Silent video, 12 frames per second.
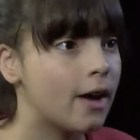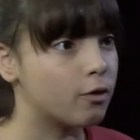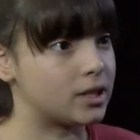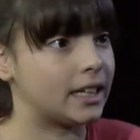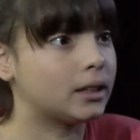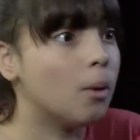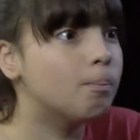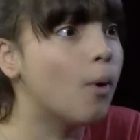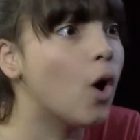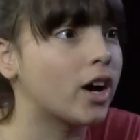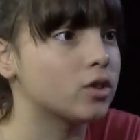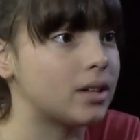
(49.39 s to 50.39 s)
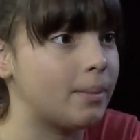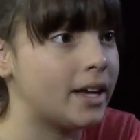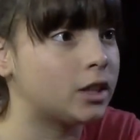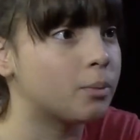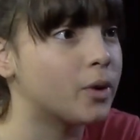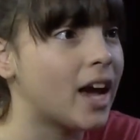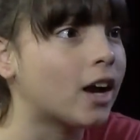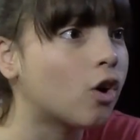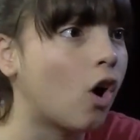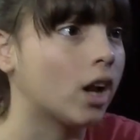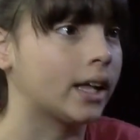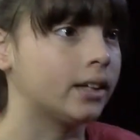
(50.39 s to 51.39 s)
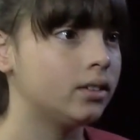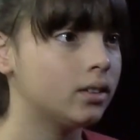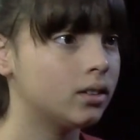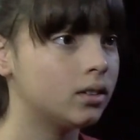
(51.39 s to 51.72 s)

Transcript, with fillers: Você é tão burra que não sabe retribuir a cola.